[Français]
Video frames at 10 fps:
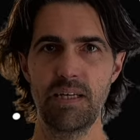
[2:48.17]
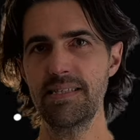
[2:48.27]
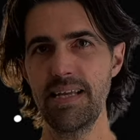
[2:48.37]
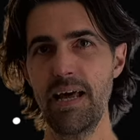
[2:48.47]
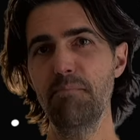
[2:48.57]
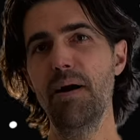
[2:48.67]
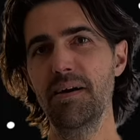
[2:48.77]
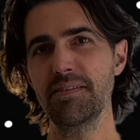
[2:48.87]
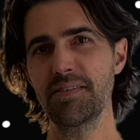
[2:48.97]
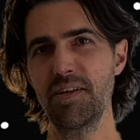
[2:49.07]
C'est la
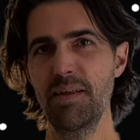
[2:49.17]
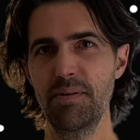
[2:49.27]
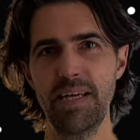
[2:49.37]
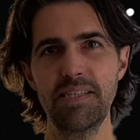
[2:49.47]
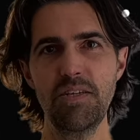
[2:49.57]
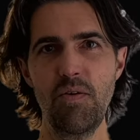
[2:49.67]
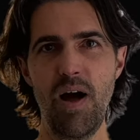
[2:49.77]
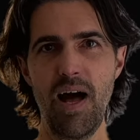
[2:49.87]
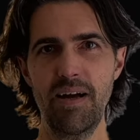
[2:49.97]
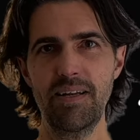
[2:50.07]
base de l'application
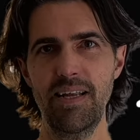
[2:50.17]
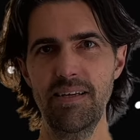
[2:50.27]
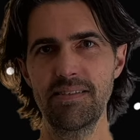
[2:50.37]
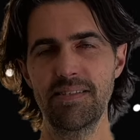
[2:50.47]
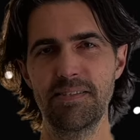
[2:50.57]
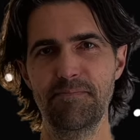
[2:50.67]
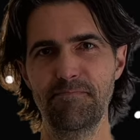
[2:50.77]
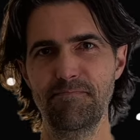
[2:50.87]
en classe.